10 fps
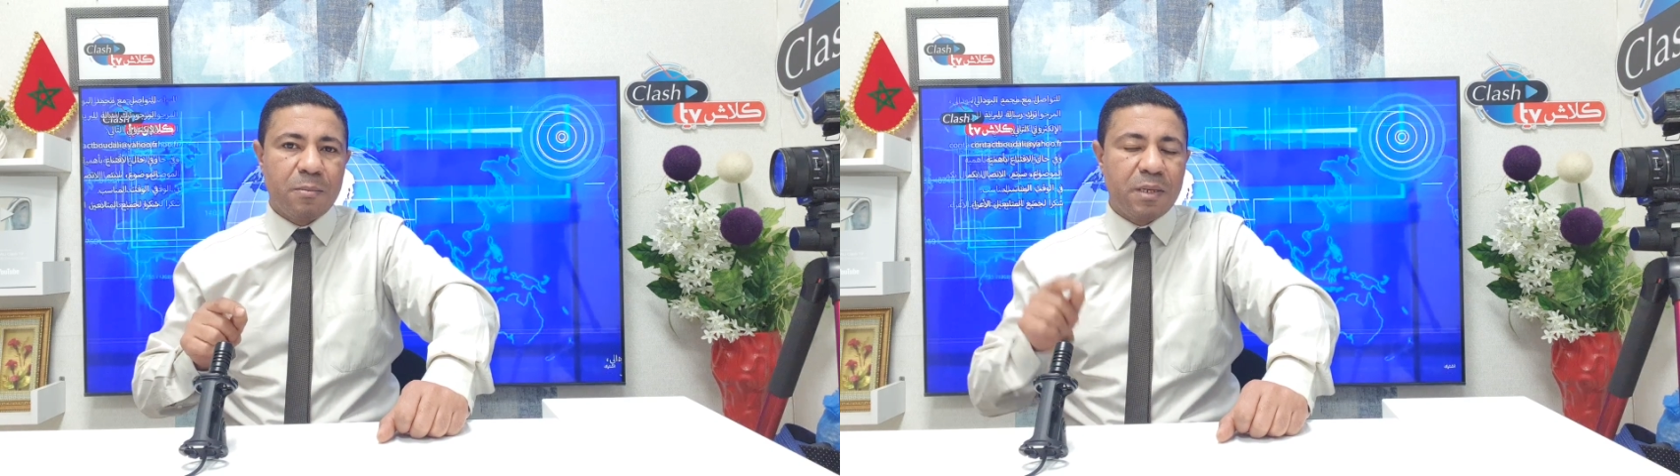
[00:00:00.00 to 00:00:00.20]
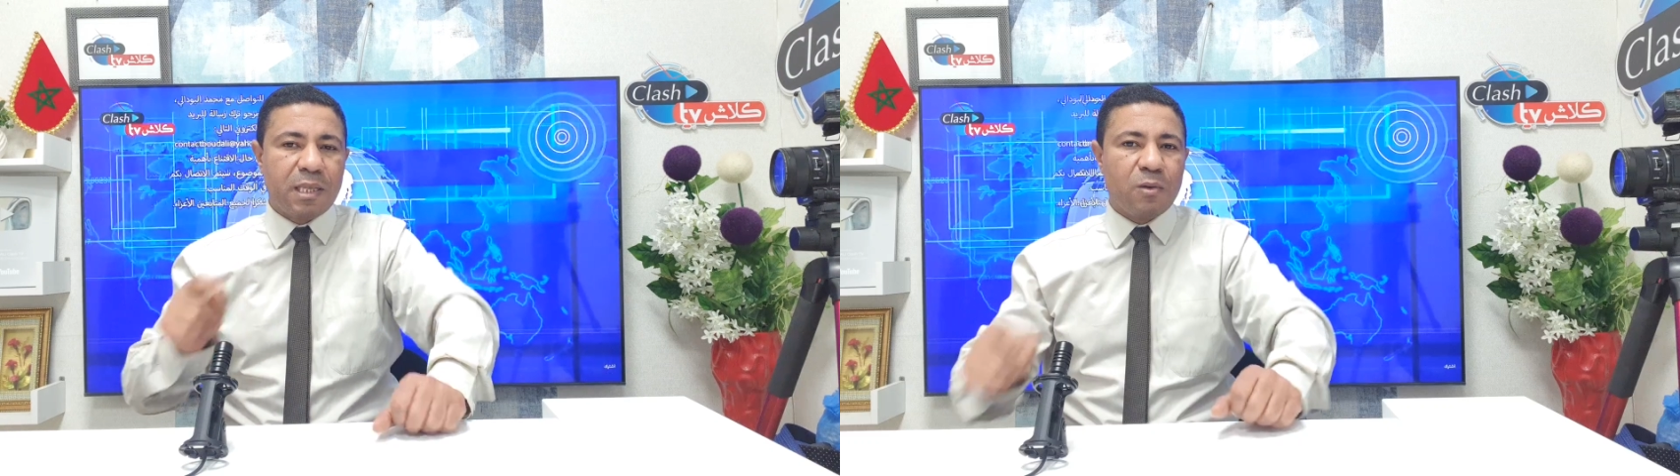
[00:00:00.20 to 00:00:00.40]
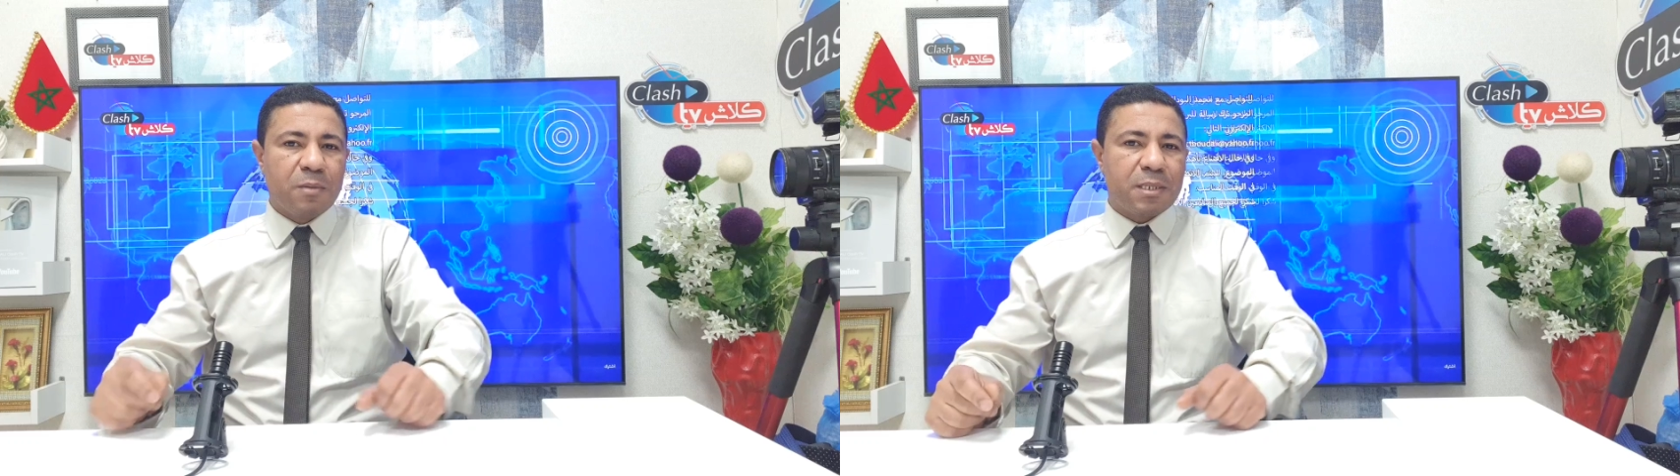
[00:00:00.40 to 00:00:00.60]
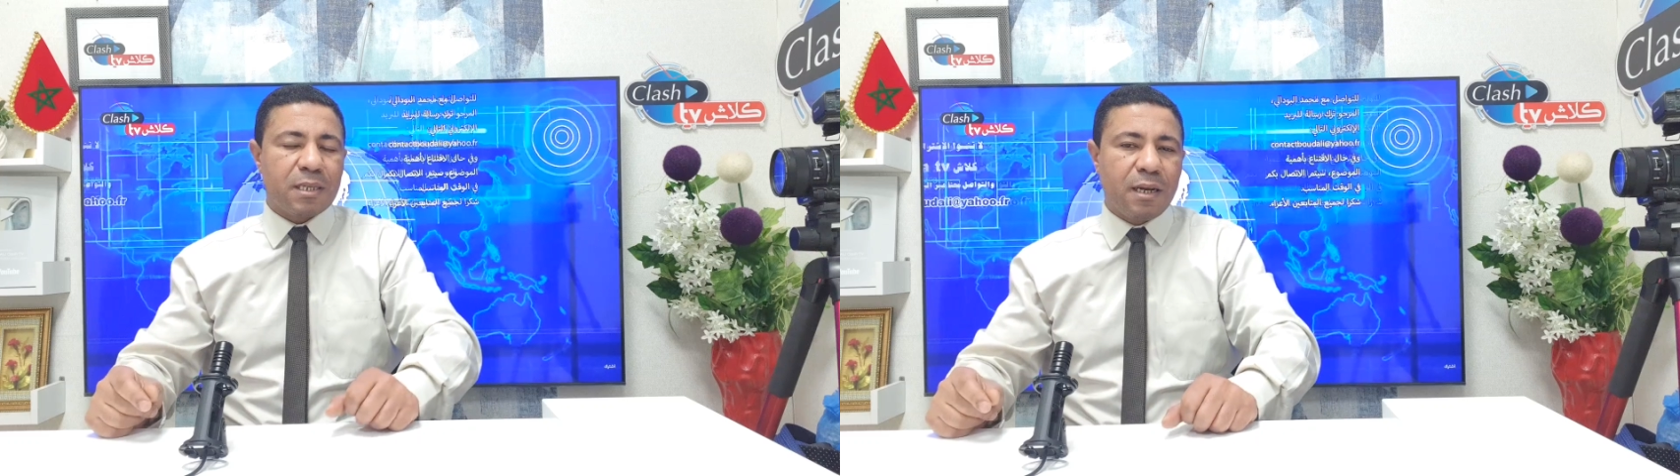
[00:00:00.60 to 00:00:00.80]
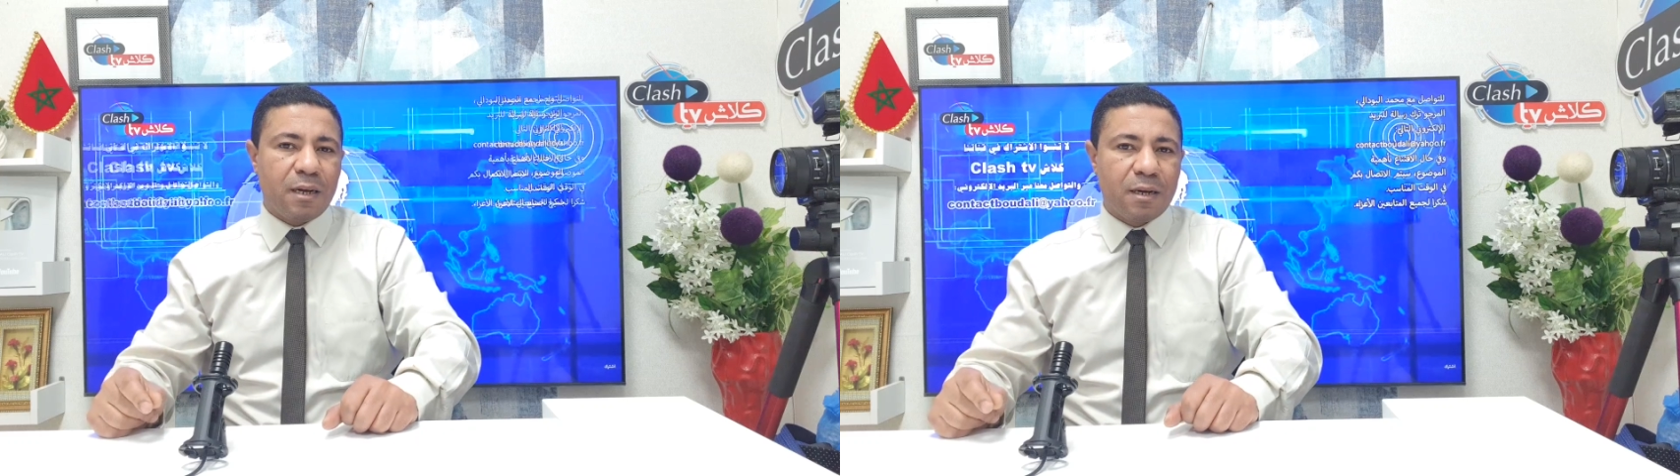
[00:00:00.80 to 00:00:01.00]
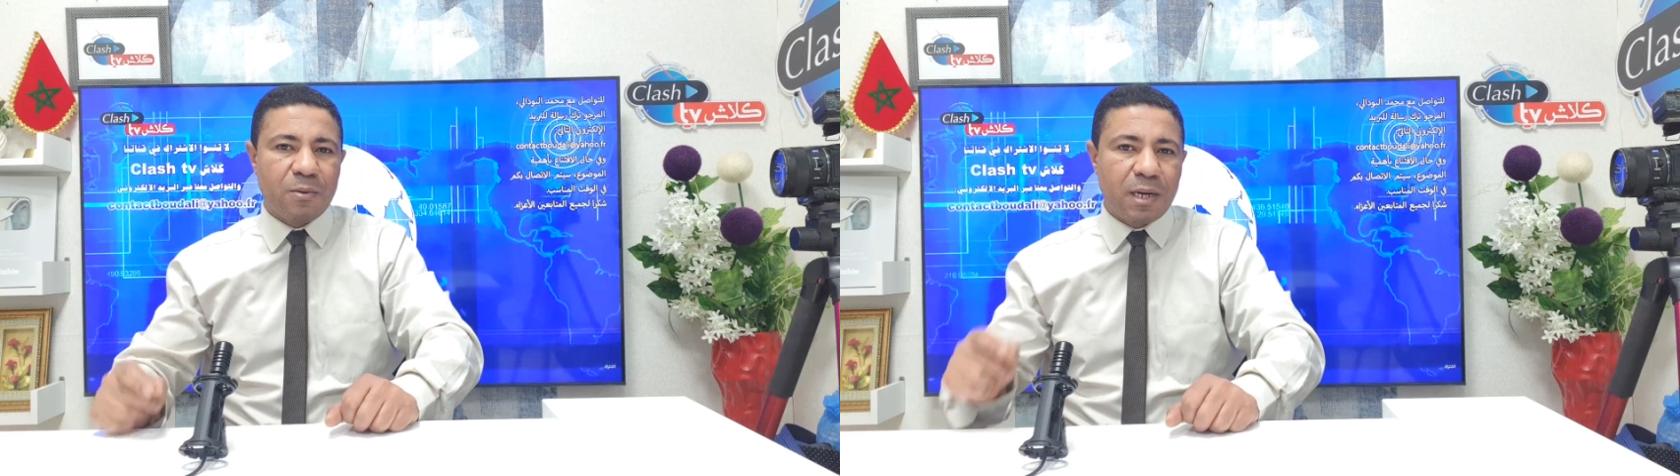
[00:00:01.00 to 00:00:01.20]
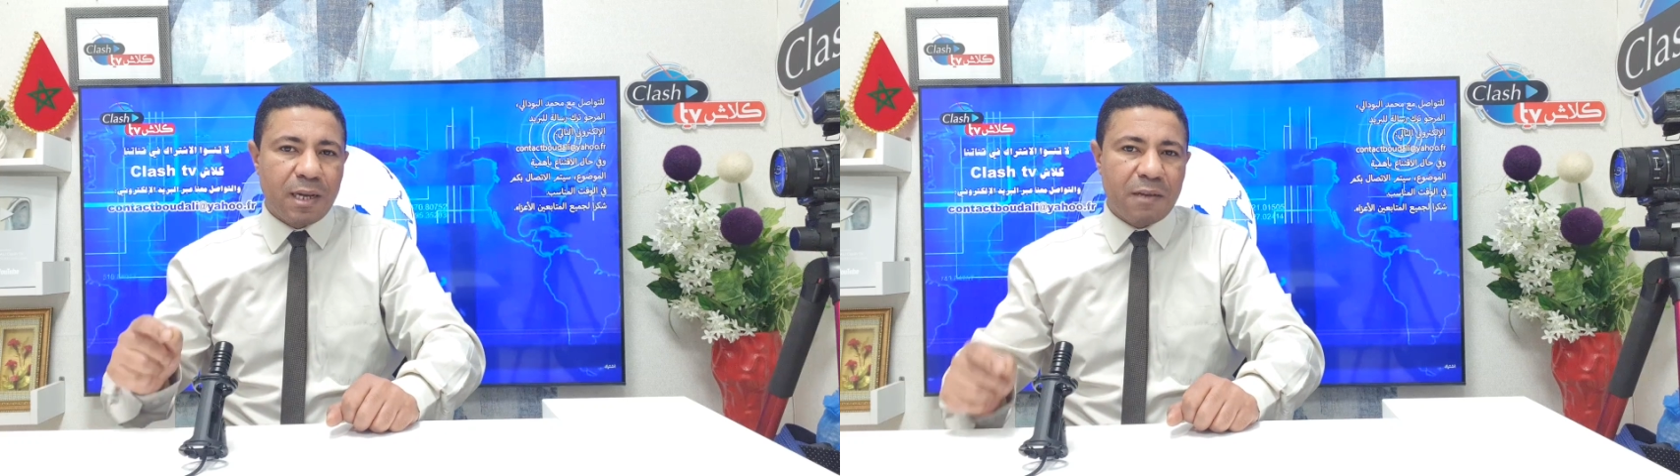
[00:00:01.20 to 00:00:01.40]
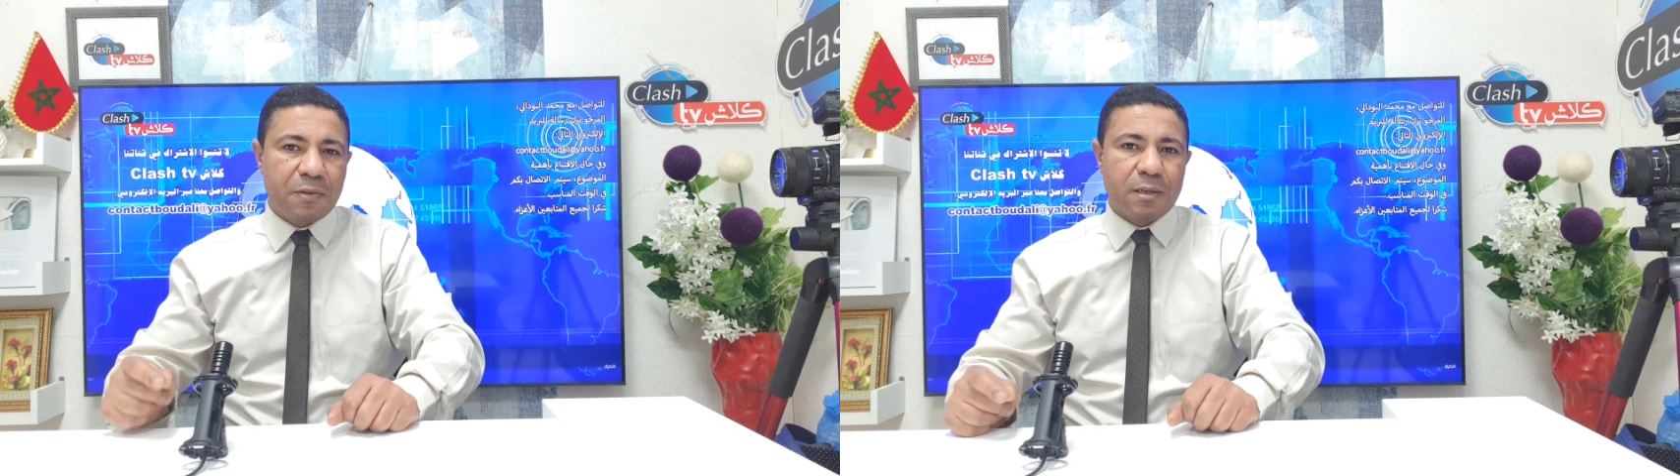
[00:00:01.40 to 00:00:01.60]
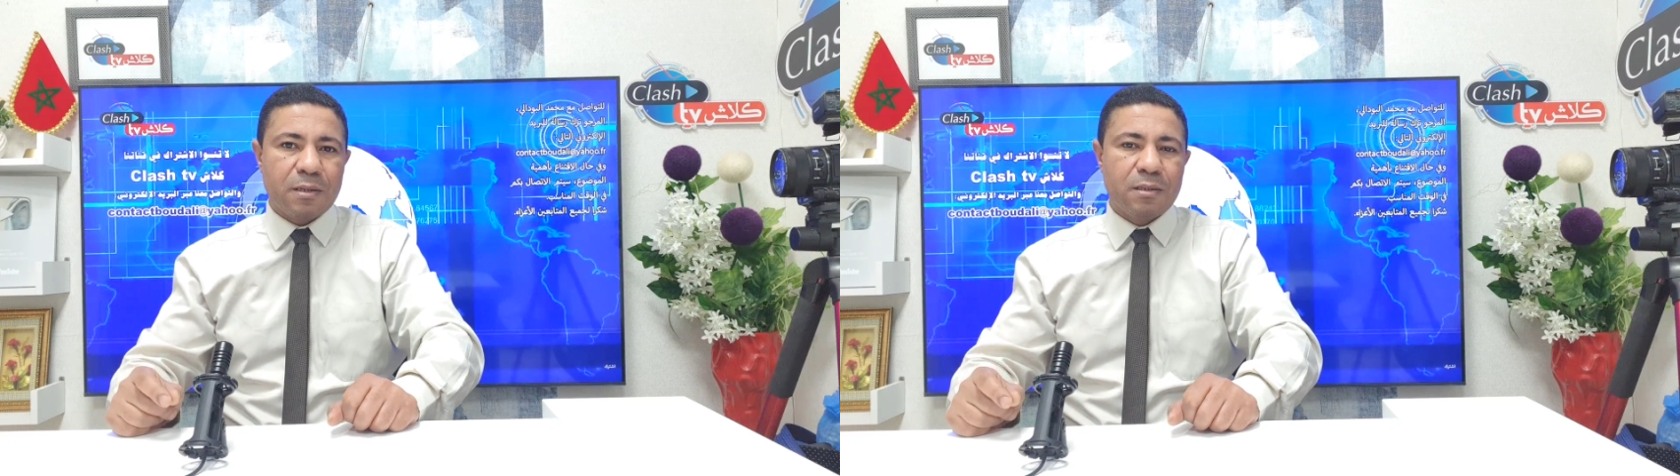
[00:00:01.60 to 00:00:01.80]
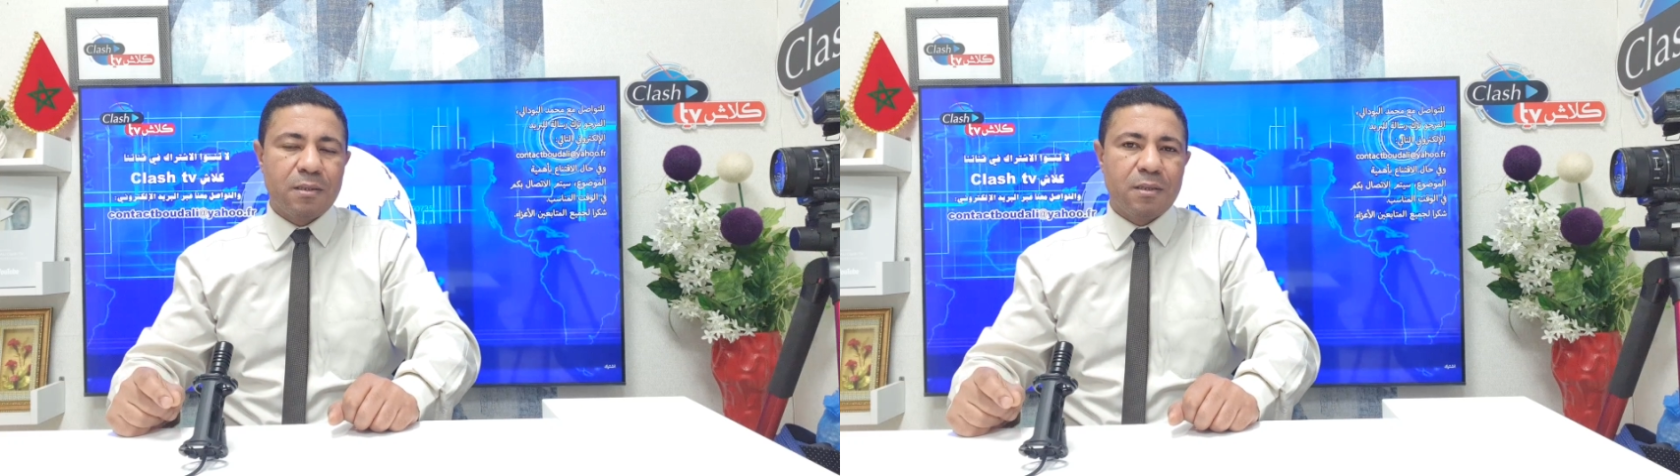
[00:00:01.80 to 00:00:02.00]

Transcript: بدوام الصحة والعافية